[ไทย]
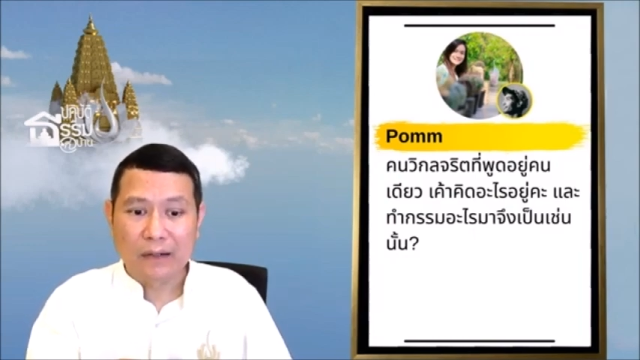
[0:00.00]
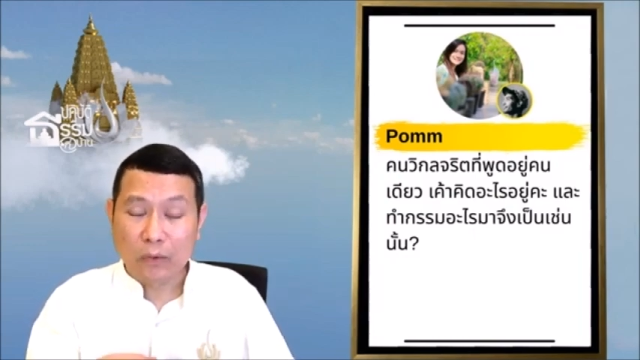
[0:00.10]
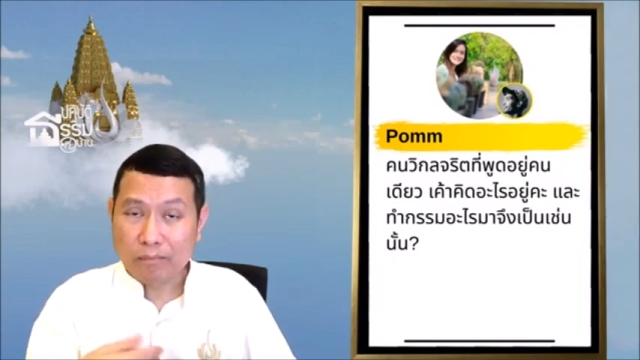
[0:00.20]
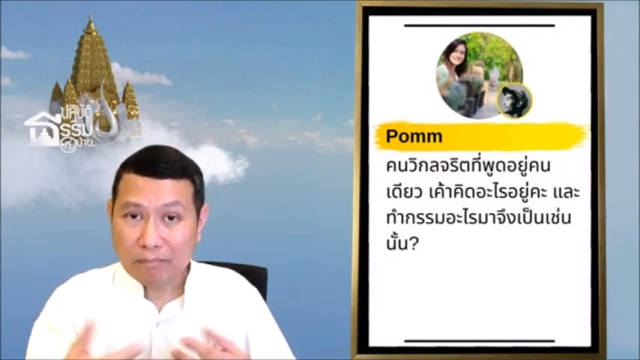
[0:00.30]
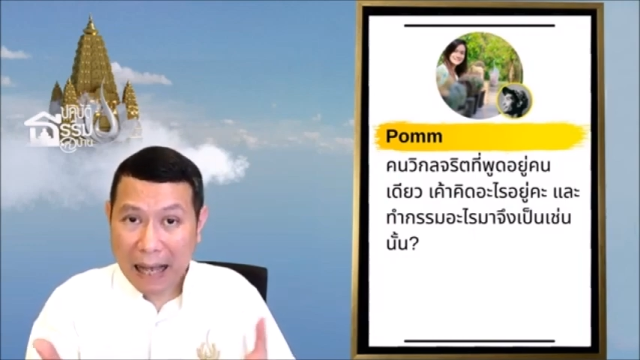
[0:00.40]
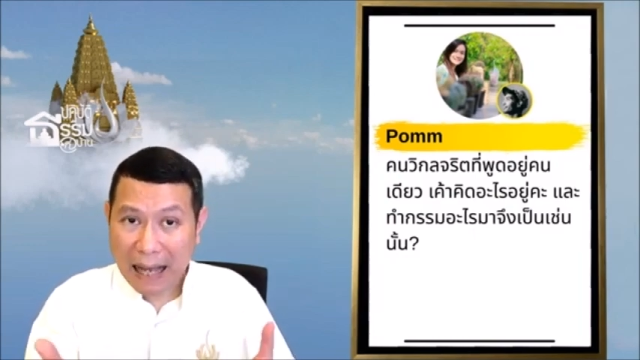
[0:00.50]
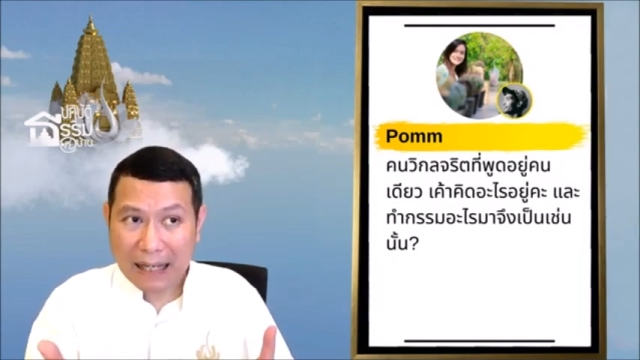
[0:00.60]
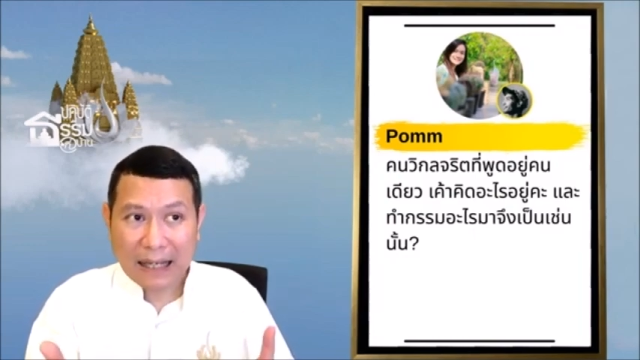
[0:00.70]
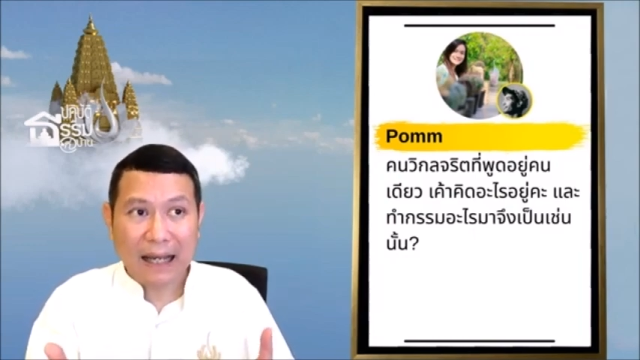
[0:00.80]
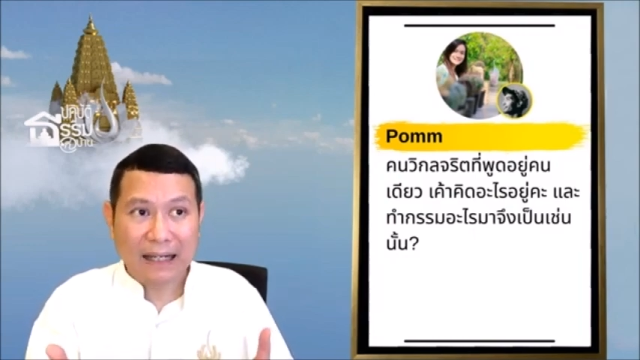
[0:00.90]
หลุดปาก
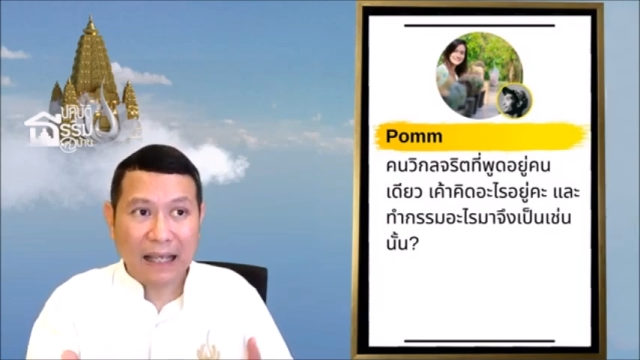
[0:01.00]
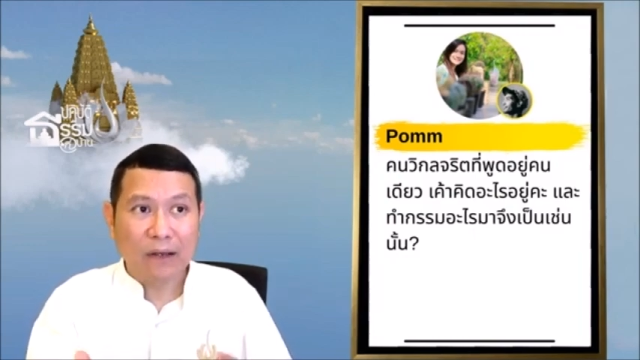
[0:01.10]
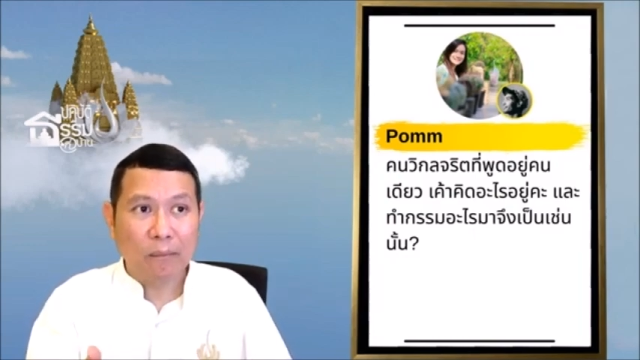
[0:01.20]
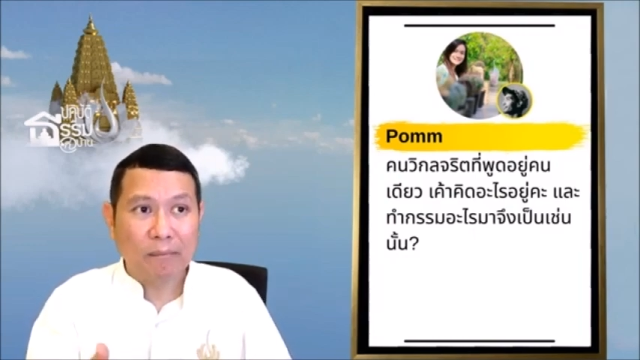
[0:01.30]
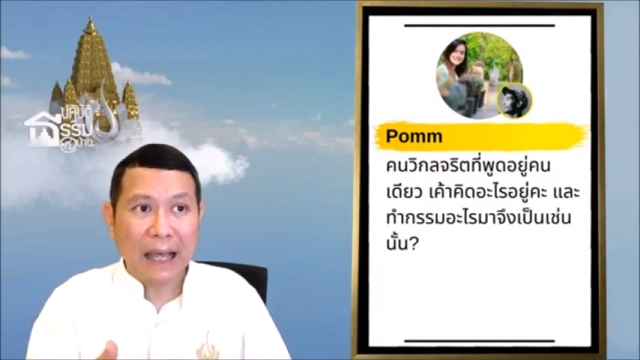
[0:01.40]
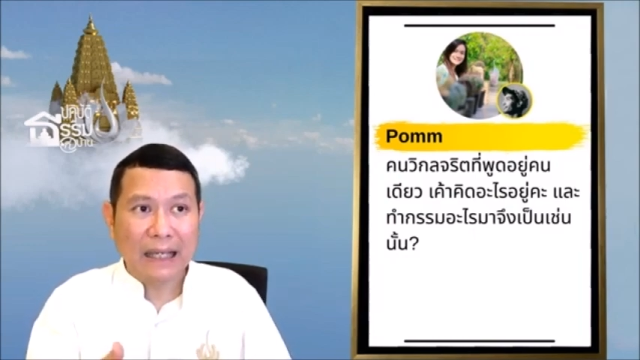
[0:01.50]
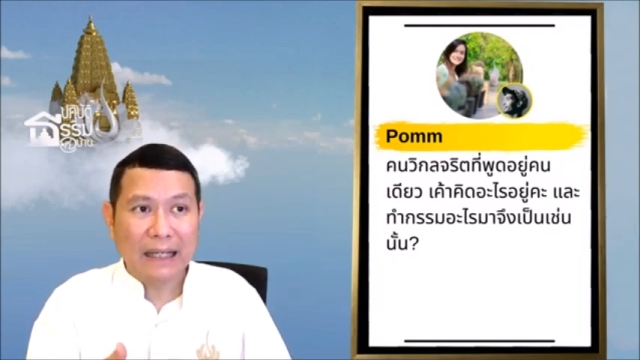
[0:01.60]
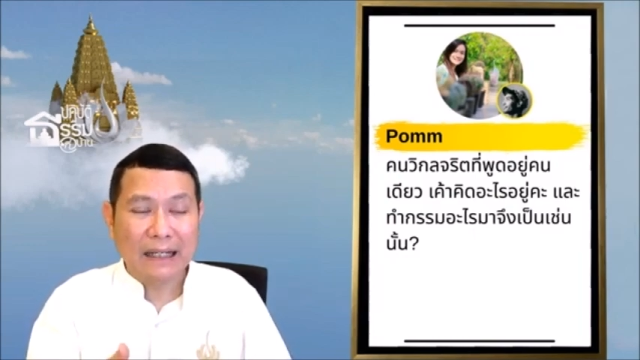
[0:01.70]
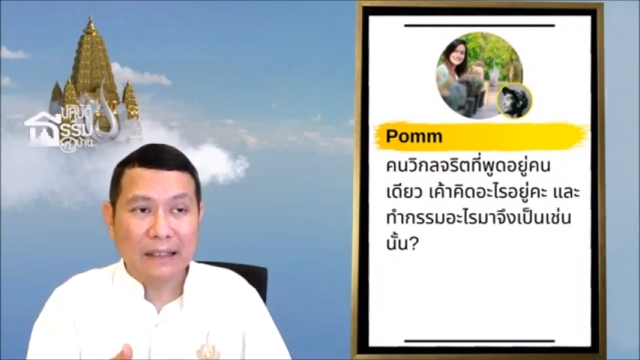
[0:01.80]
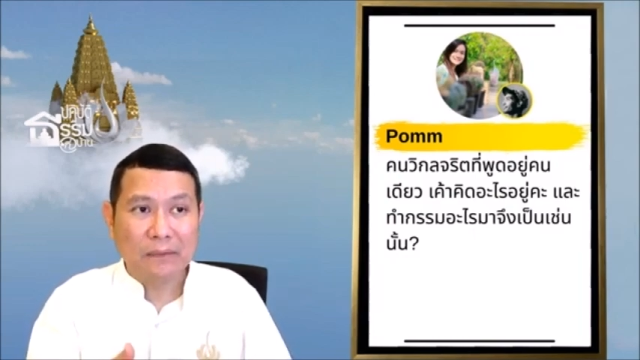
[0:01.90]
อะไรออกไป
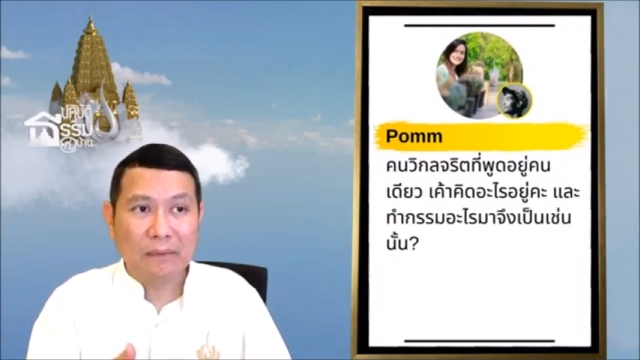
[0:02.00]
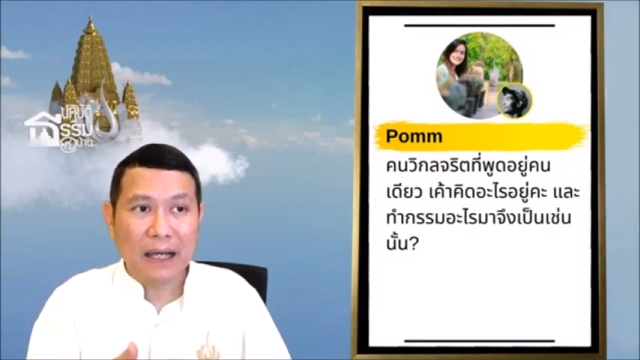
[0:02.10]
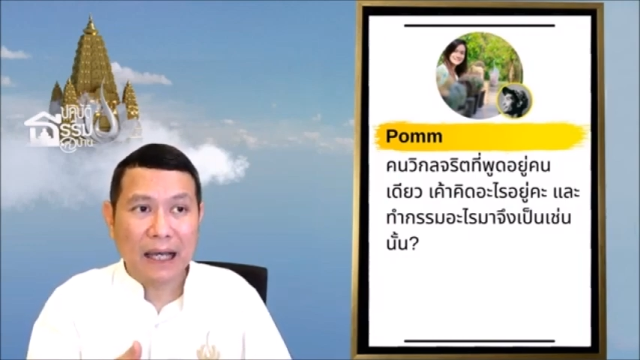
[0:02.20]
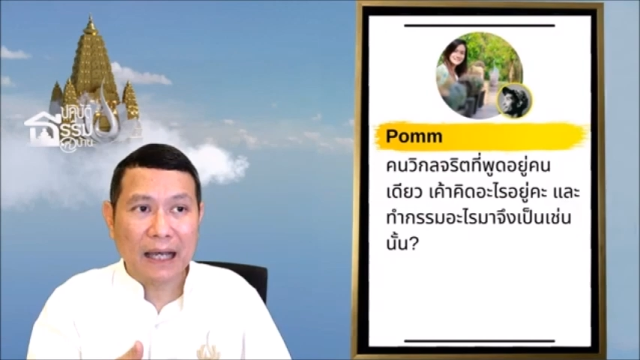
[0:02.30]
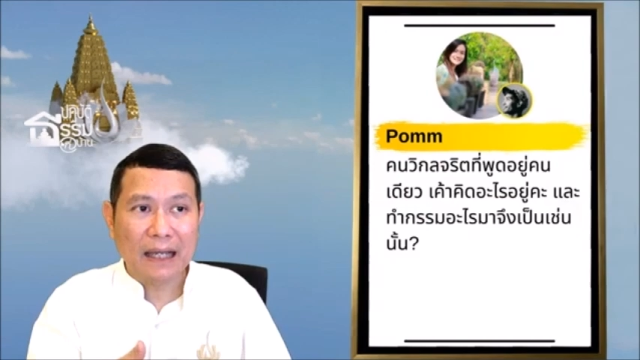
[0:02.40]
หรือว่า